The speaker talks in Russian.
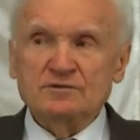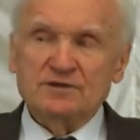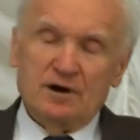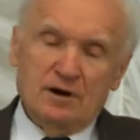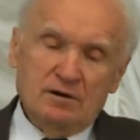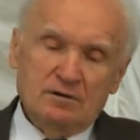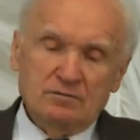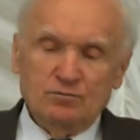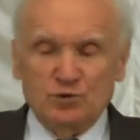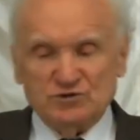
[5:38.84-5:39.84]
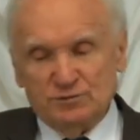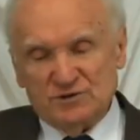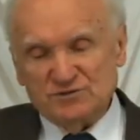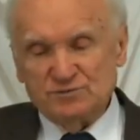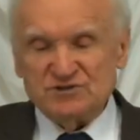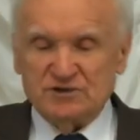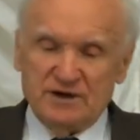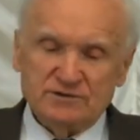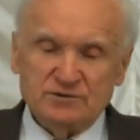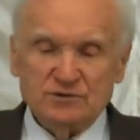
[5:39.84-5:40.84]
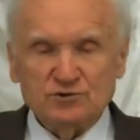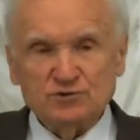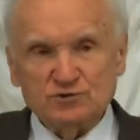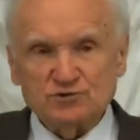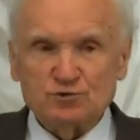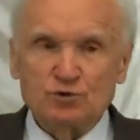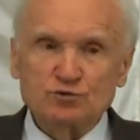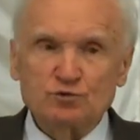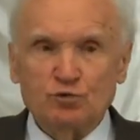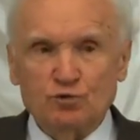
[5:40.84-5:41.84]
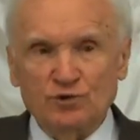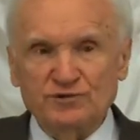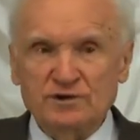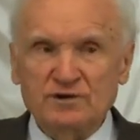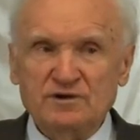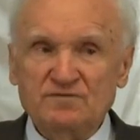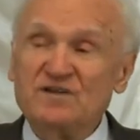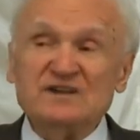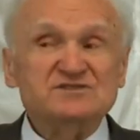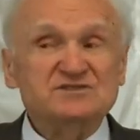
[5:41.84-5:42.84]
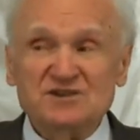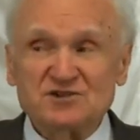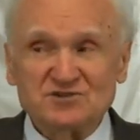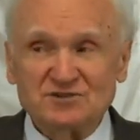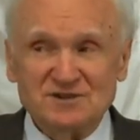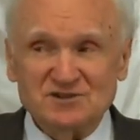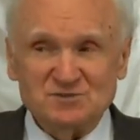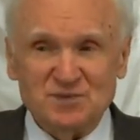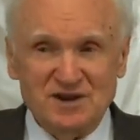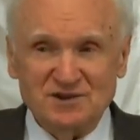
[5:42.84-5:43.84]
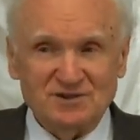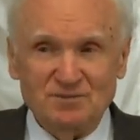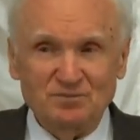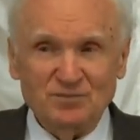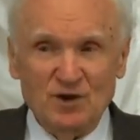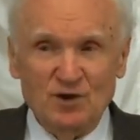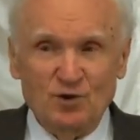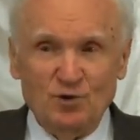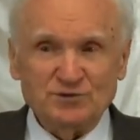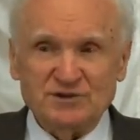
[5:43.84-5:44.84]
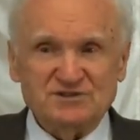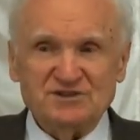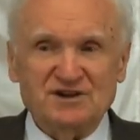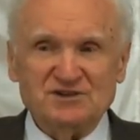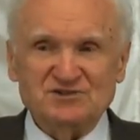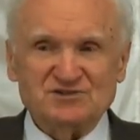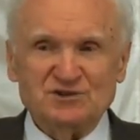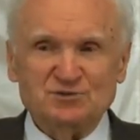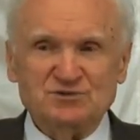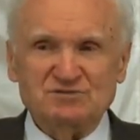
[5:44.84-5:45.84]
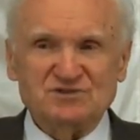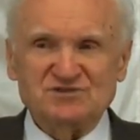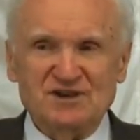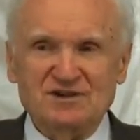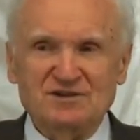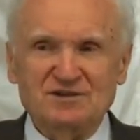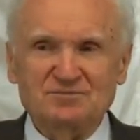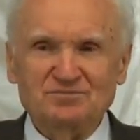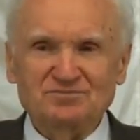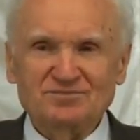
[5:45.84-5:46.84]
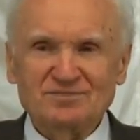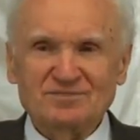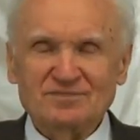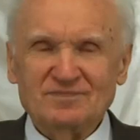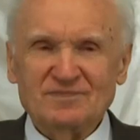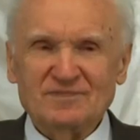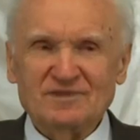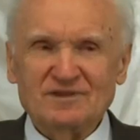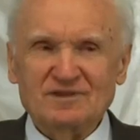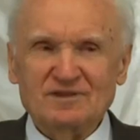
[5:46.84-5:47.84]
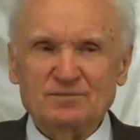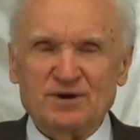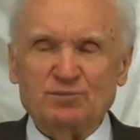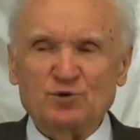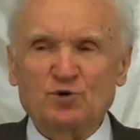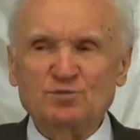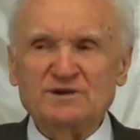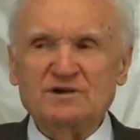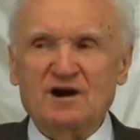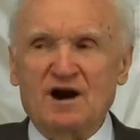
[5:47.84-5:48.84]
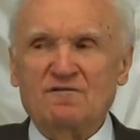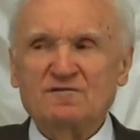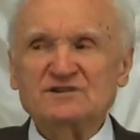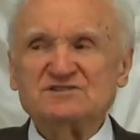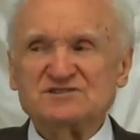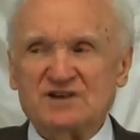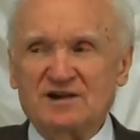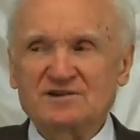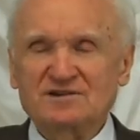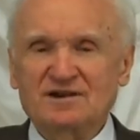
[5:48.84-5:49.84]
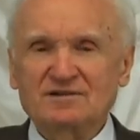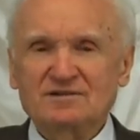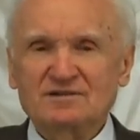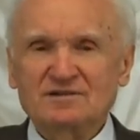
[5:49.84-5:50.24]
Да, можем размышлять сколько угодно, воздерживаясь при этом от категорических утверждений. Преподобный Ава Исаия